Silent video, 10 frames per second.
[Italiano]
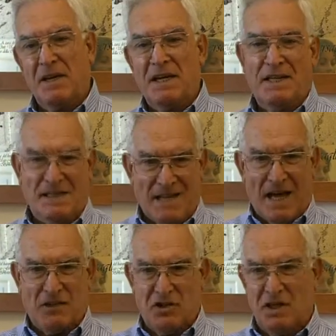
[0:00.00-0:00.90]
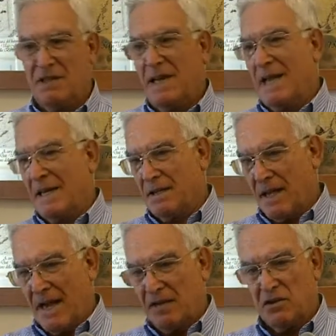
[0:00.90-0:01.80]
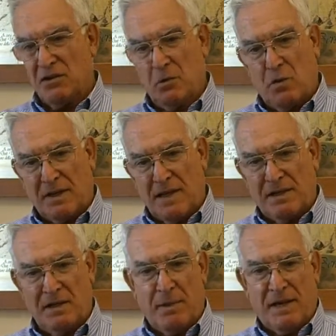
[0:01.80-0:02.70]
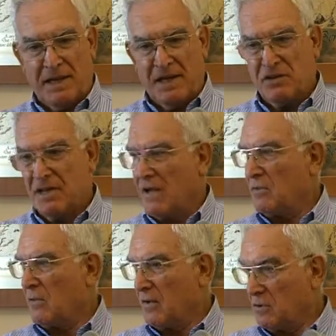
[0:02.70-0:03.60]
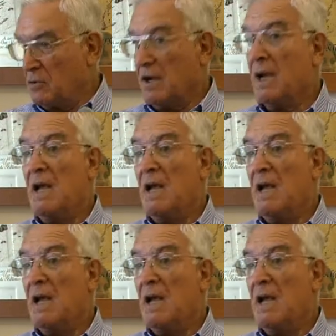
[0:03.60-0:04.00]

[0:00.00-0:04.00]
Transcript: i disagi degli altri anni riguardanti i parcheggi delle autovetture,